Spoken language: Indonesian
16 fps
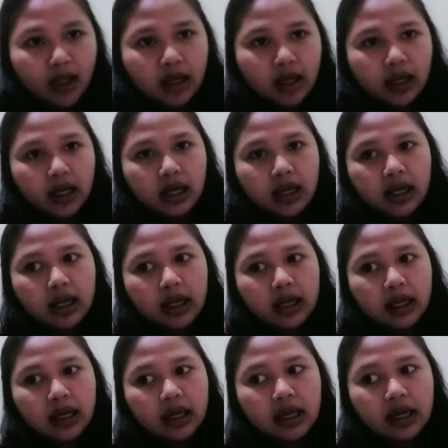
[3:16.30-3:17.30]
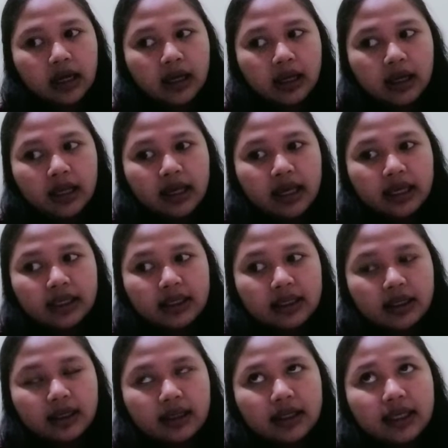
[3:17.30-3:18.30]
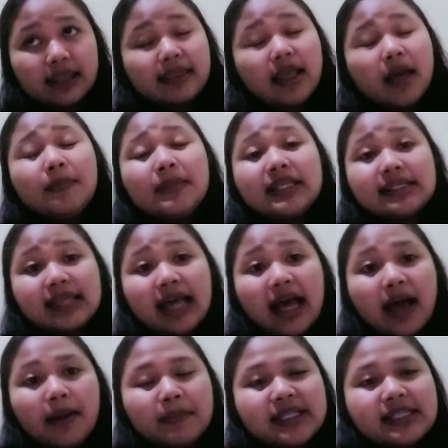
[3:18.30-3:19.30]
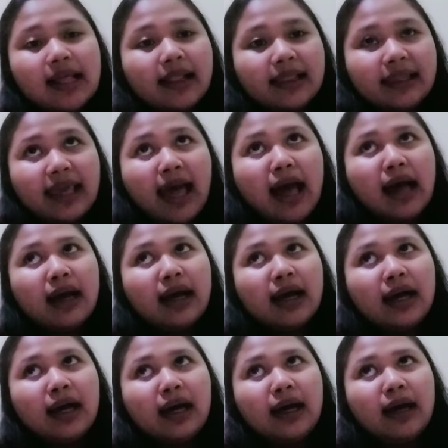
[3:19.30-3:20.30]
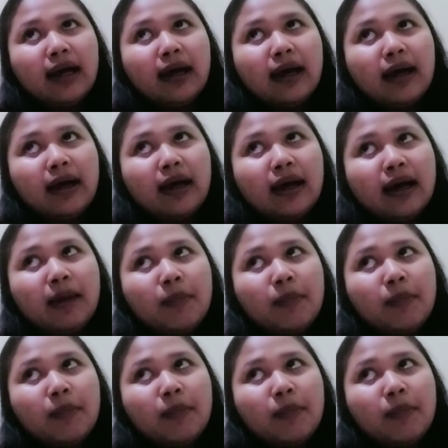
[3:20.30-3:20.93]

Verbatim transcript: uh, kita bisa misalnya uh,